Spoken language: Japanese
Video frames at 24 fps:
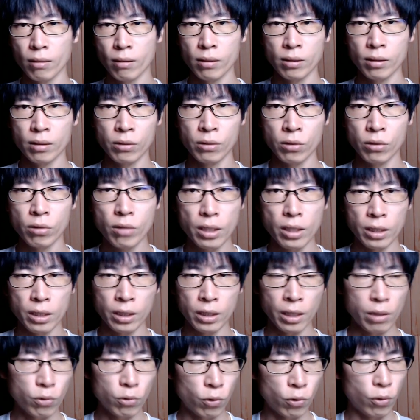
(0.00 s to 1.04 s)
す、うん、で、に
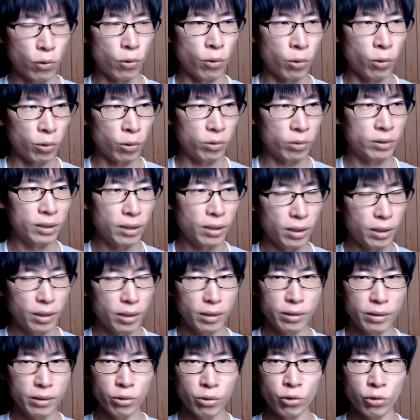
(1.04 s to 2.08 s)
結構
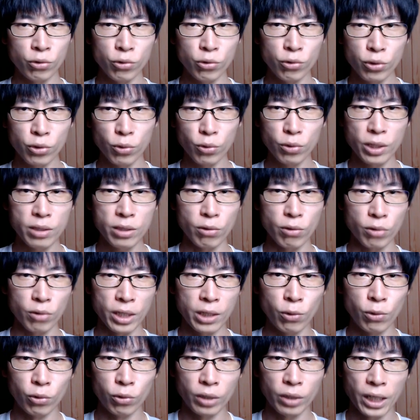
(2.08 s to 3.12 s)
重症ですよね。
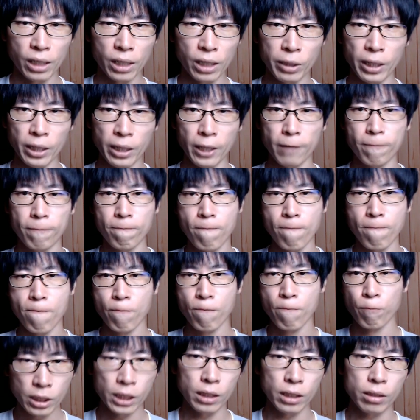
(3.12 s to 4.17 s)
いろんな意味で。
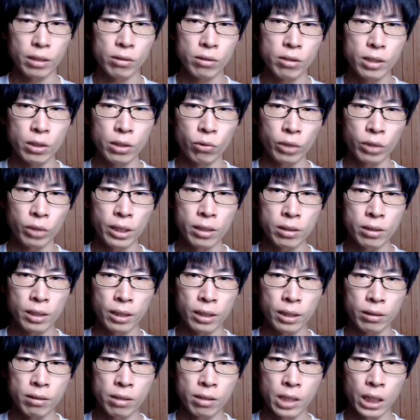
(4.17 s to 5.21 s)
次のケースな
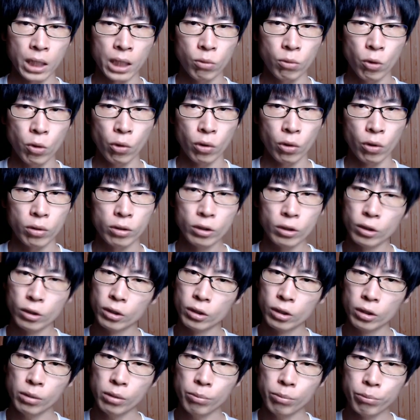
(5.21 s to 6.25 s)
んですけれども、
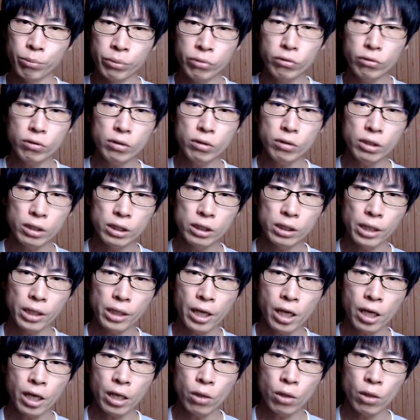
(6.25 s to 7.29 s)
分子
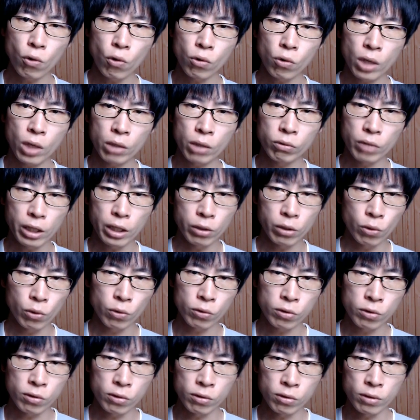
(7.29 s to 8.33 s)
栄養学で
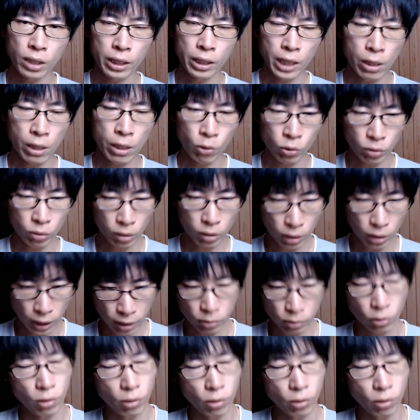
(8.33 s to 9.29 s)
腰痛が治ったと